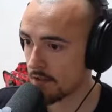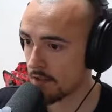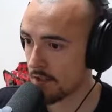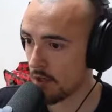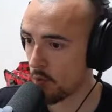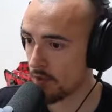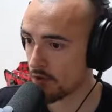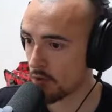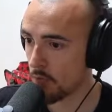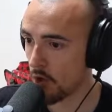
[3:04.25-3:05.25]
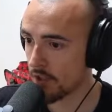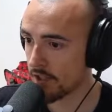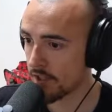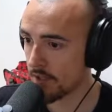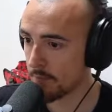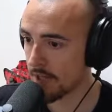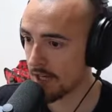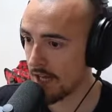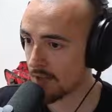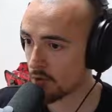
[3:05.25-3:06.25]
allora 4 blocchi per
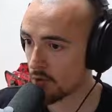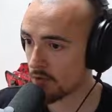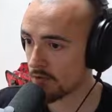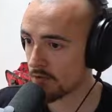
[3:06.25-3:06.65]
lato